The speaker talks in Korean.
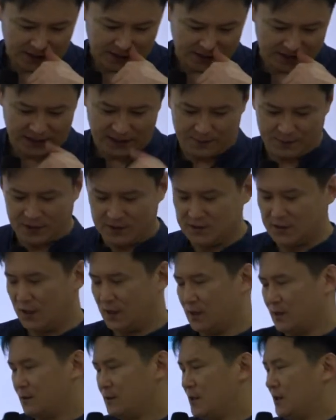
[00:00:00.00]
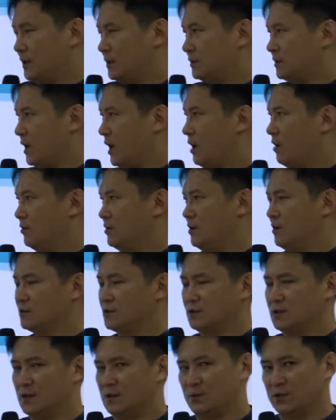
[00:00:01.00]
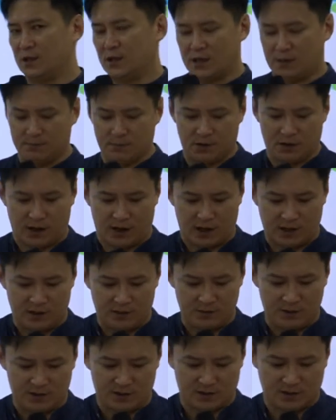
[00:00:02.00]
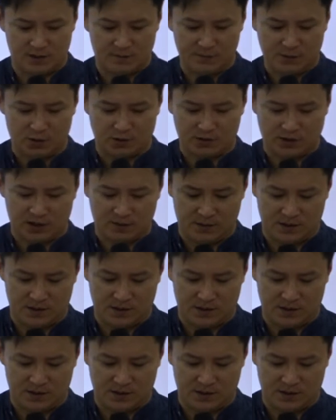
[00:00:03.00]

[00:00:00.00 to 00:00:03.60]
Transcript: 자 그다음에 이제 타운이 형성되다 보니까 뭐 애니미즘,